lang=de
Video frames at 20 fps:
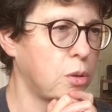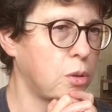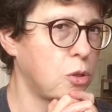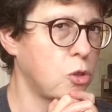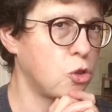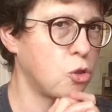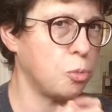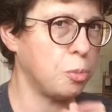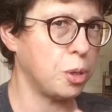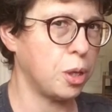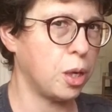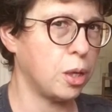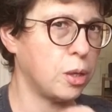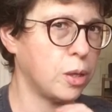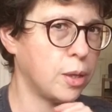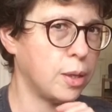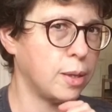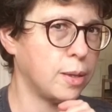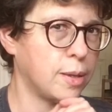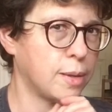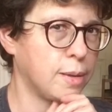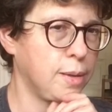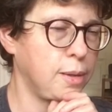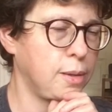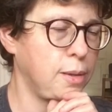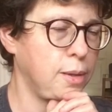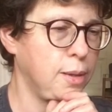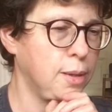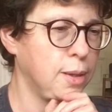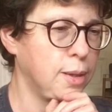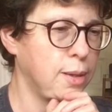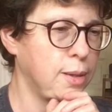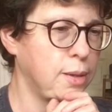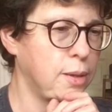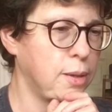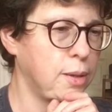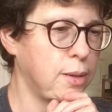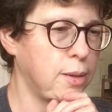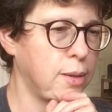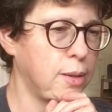Schublade geht rein.
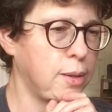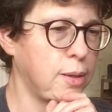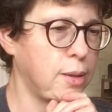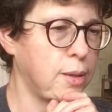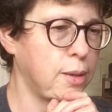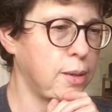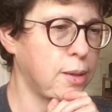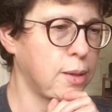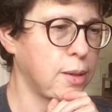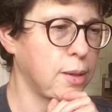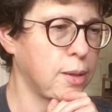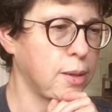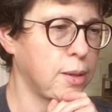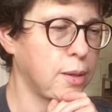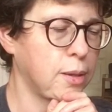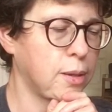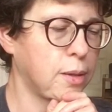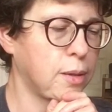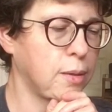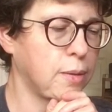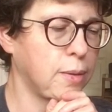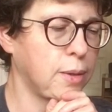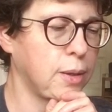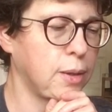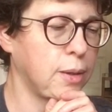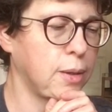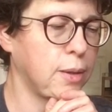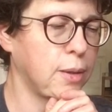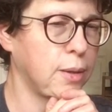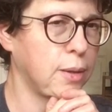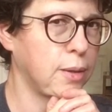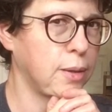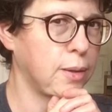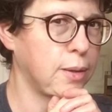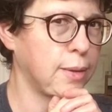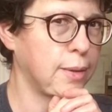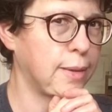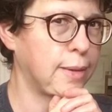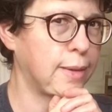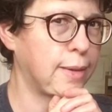Eins, zwei,
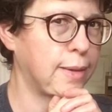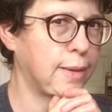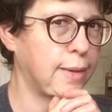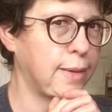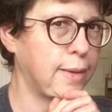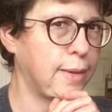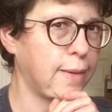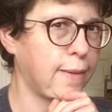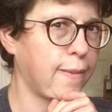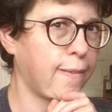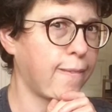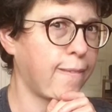drei.